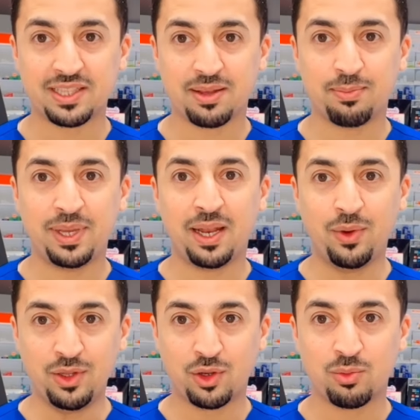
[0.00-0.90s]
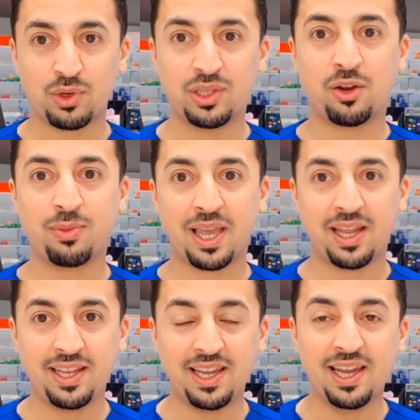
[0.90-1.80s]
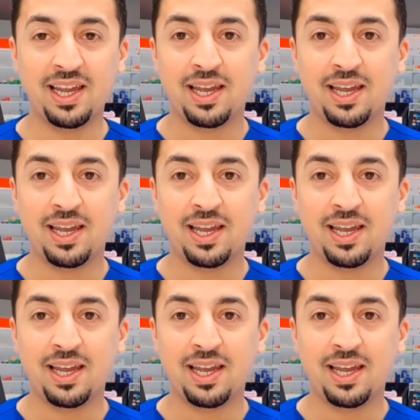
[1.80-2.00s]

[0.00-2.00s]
طبيه لو عندكم قدره امكانيه